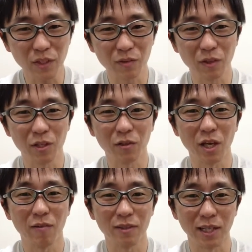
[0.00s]
その辺の
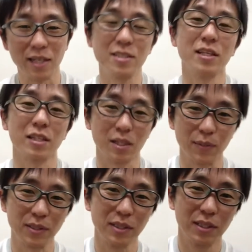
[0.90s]
ケアは大事になってき
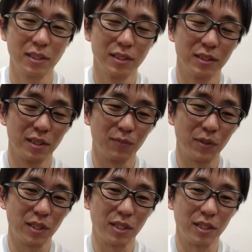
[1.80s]
ます。やっ
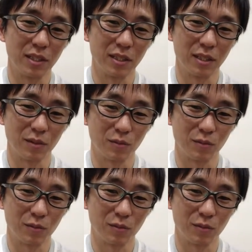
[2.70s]
ぱり、あ